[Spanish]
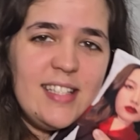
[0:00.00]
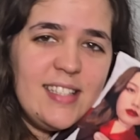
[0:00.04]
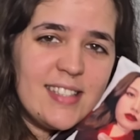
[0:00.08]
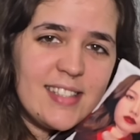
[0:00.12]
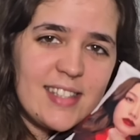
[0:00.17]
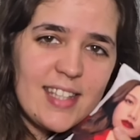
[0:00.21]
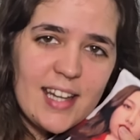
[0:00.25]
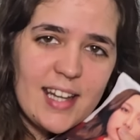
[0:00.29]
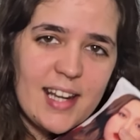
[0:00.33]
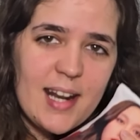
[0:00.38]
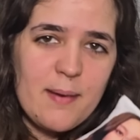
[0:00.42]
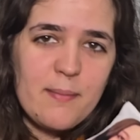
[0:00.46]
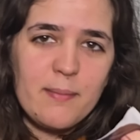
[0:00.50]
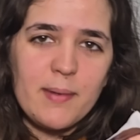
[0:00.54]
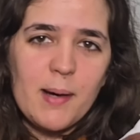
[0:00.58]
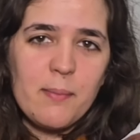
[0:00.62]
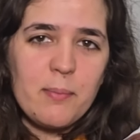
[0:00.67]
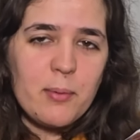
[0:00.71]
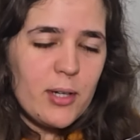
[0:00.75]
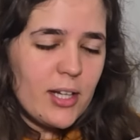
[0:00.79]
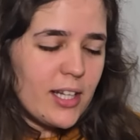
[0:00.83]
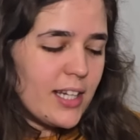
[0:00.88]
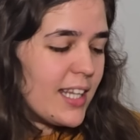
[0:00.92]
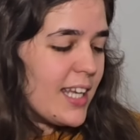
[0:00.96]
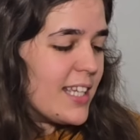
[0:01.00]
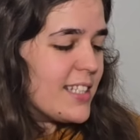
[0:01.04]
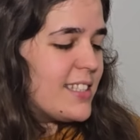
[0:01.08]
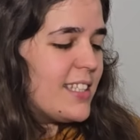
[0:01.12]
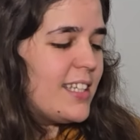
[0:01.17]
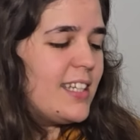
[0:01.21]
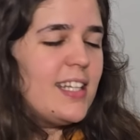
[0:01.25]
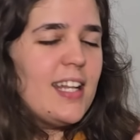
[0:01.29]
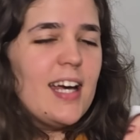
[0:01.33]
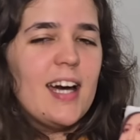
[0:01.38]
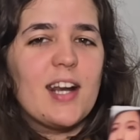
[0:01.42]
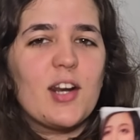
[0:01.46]
Instagram. La pueden ir a
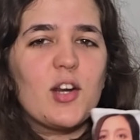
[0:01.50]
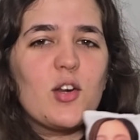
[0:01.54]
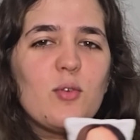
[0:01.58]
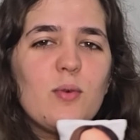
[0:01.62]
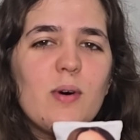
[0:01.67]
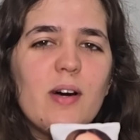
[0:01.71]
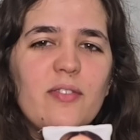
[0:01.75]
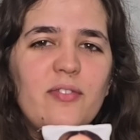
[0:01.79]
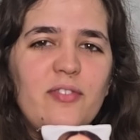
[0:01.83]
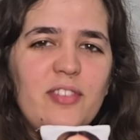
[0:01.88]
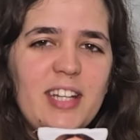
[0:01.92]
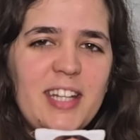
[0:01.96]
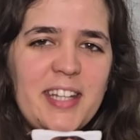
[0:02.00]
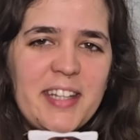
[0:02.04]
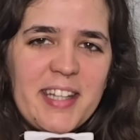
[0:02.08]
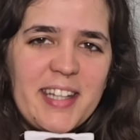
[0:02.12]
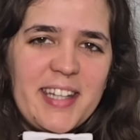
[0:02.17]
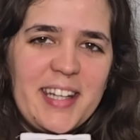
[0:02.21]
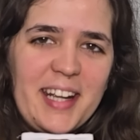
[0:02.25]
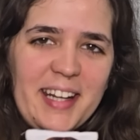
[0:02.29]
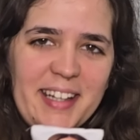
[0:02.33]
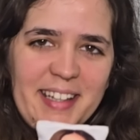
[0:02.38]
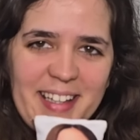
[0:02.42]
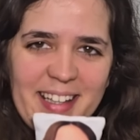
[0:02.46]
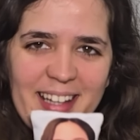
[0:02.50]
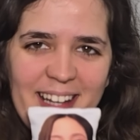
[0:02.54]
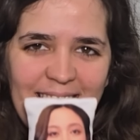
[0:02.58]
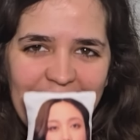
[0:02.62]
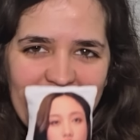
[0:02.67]
seguir arroba Frinenana.